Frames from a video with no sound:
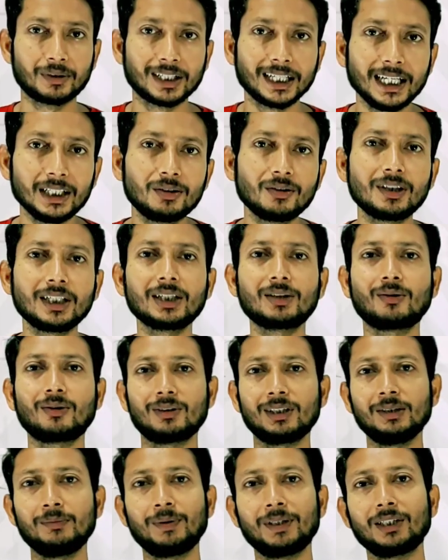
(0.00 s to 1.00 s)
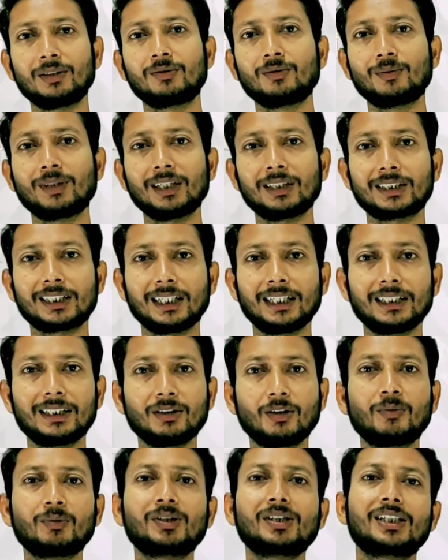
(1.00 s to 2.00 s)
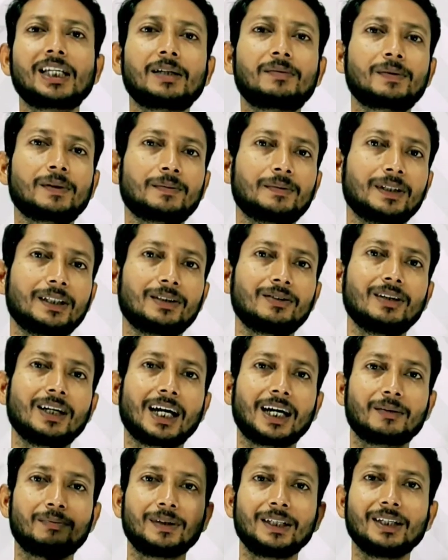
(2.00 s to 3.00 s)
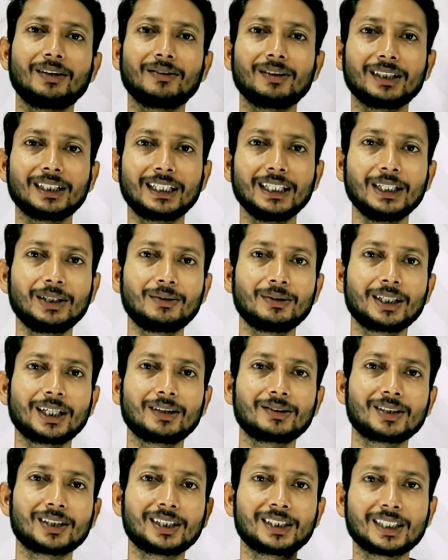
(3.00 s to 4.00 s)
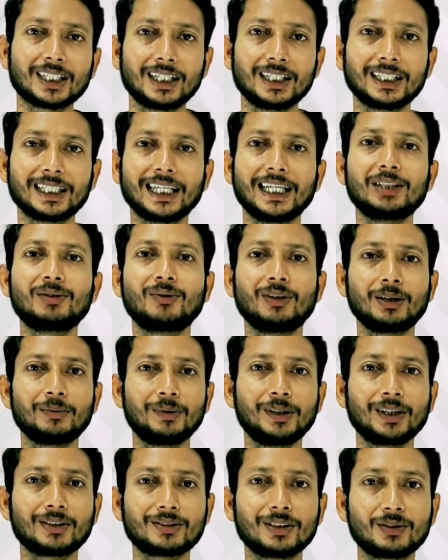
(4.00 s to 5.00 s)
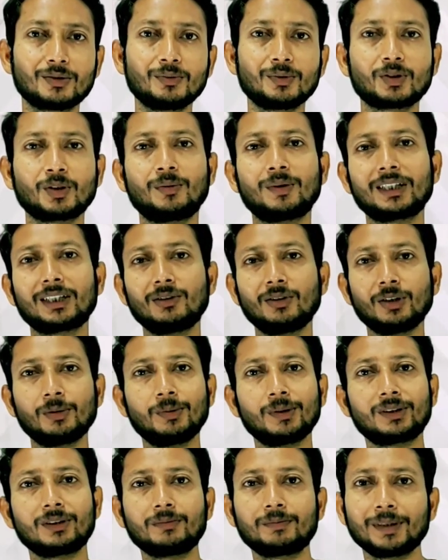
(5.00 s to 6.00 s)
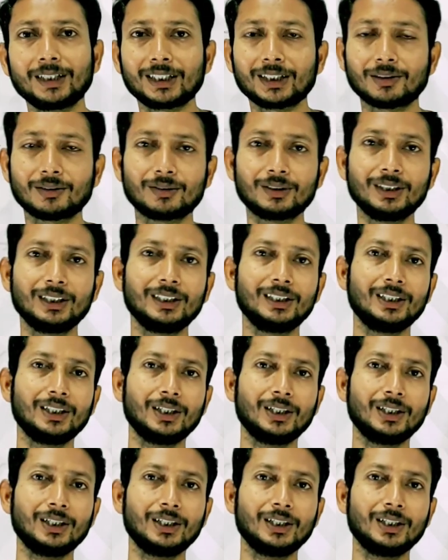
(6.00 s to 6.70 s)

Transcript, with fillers: এবং এই ধরনের কন্টেন্ট পেটে তোমরা চ্যানেলটি অবশ্যই সাবস্ক্রাইব করে রাখো আর বেল আইকনটি ক্লিক করে রাখো যাতে চ্যানেলের এই ধরনের আসলে তুমি সবার আগে নোটিফিকেশন পেয়ে যাও